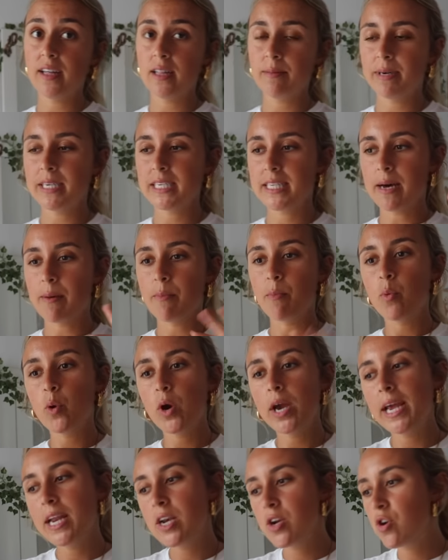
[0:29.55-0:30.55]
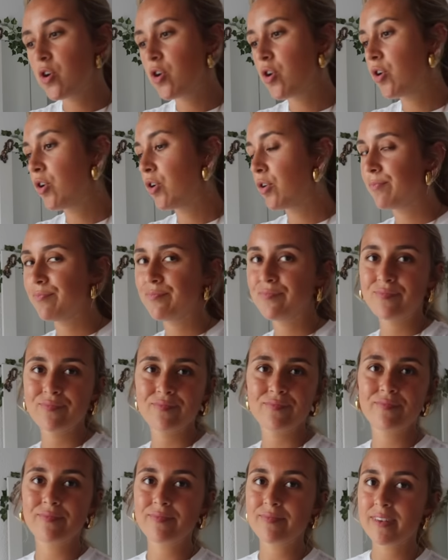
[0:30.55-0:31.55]
Además Dan Bueno,
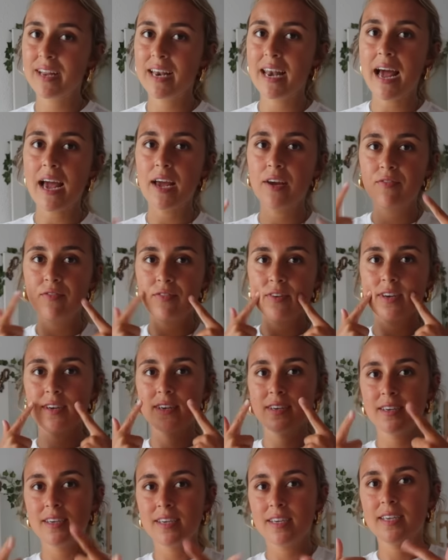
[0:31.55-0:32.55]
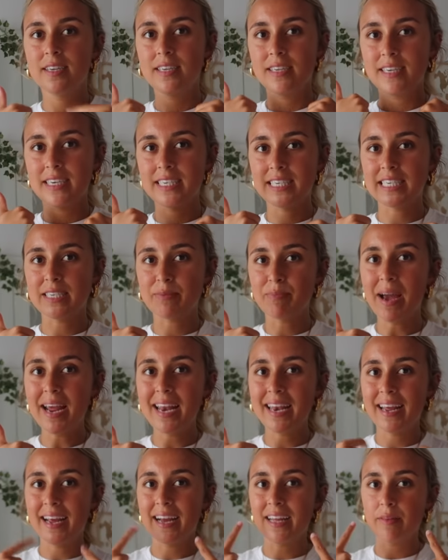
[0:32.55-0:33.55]
Life is
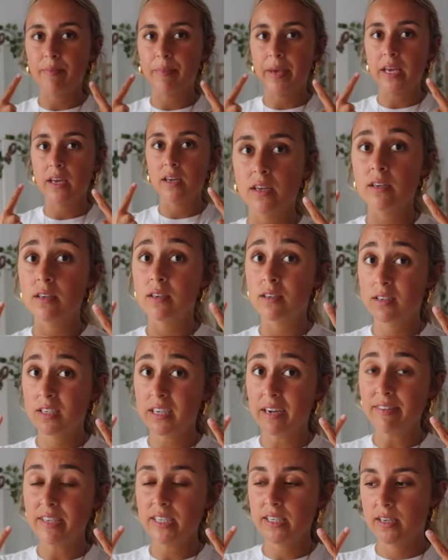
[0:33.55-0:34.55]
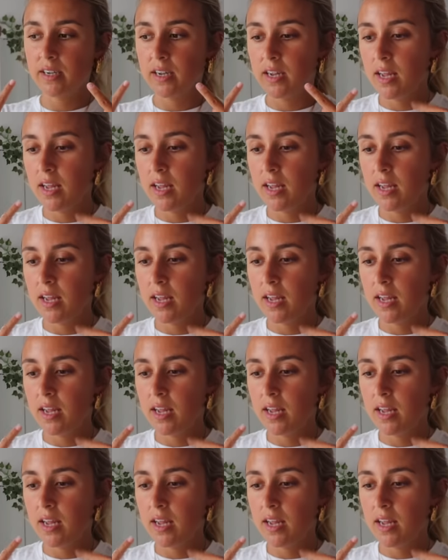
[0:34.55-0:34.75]
smiling at me, ¿sabes?